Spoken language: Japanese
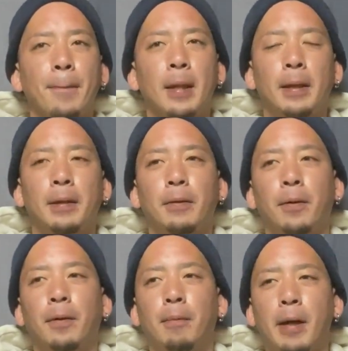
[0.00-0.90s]
えっ、ー、
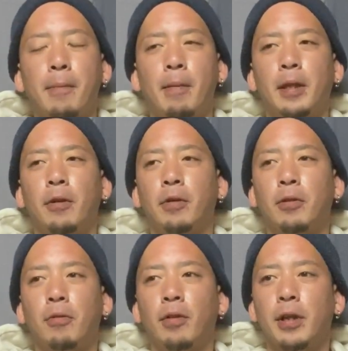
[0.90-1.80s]
と、まあ、今までいろんな
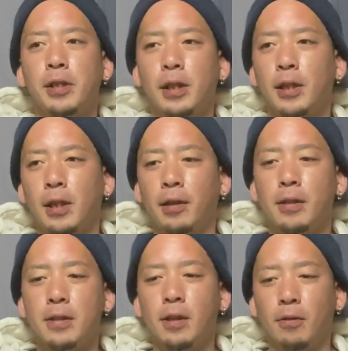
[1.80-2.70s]
動画を出してきたん
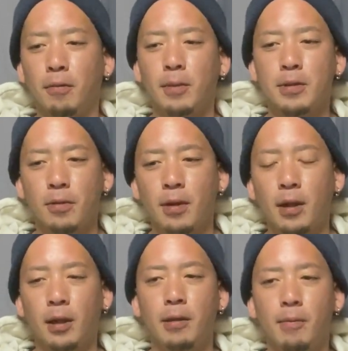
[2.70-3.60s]
ですけど、まあ、その
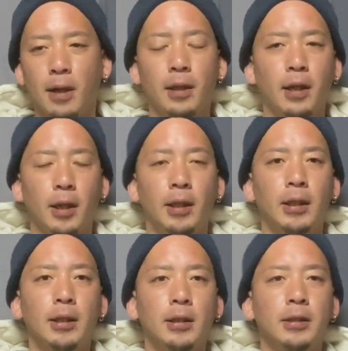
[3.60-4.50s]
中でもかなり、
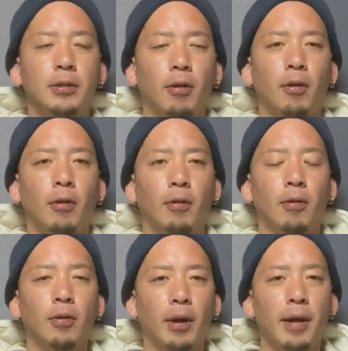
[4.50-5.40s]
えっ、ー、と、
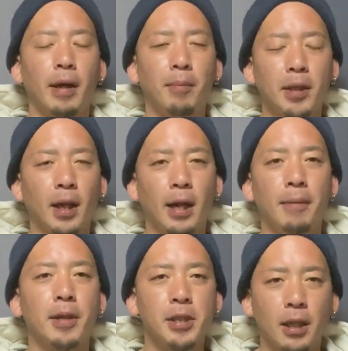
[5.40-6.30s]
これ見て買い
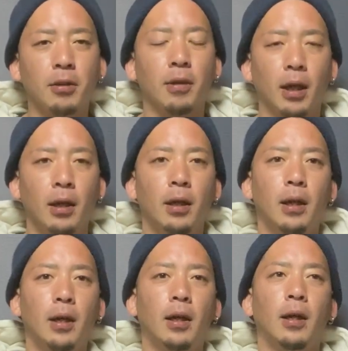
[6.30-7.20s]
ましたとか、
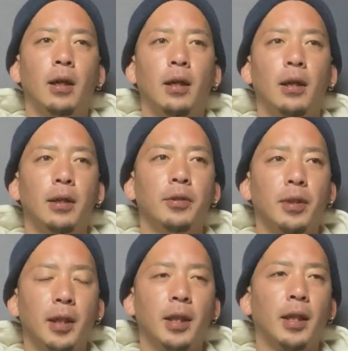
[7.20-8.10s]
え言っ
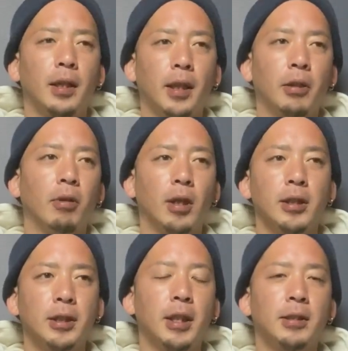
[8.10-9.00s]
ていただいたりとか、
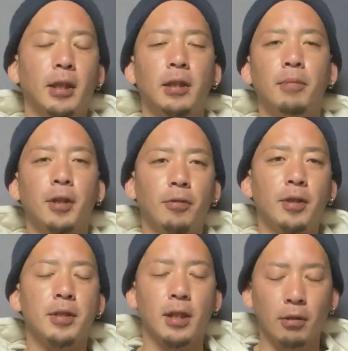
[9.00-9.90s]
実際使ってみてどう
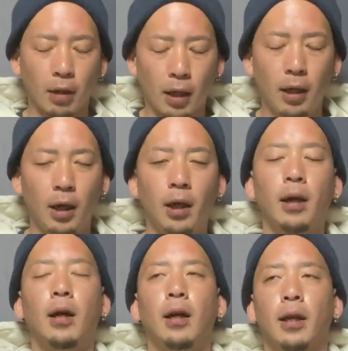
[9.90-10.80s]
ですかとか、
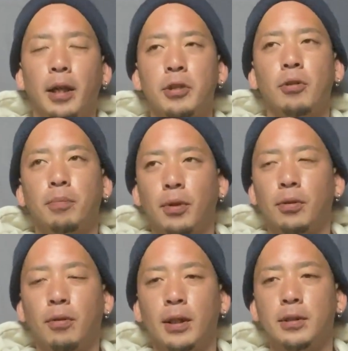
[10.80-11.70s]
えゲスト、プロ
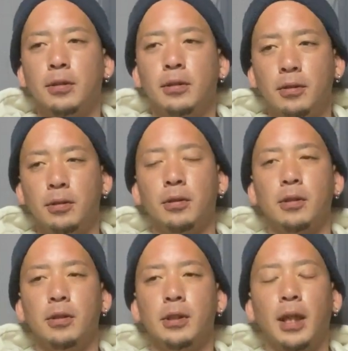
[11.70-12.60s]
問わずよく
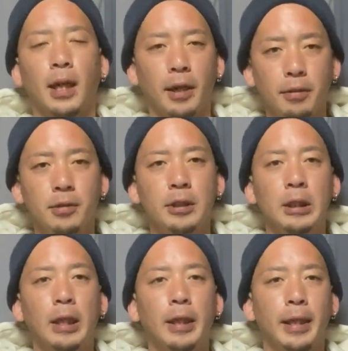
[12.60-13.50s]
聞かれる
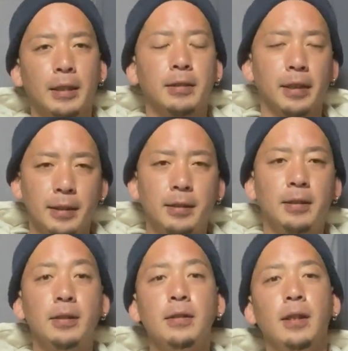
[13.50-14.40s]
やつで
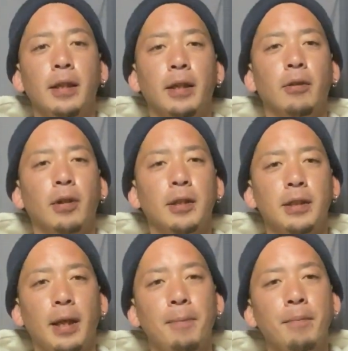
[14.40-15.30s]
す。えこれです
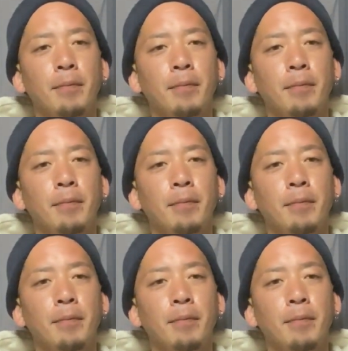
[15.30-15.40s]
ね。